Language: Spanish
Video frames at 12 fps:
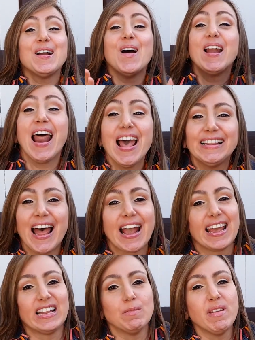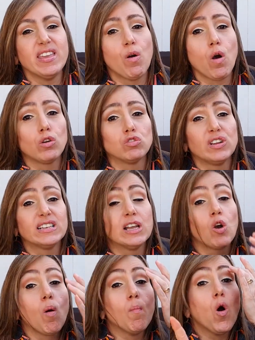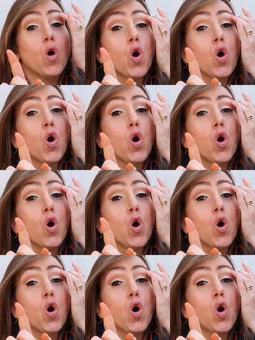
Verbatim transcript: coleta, que también llegó a conocerse como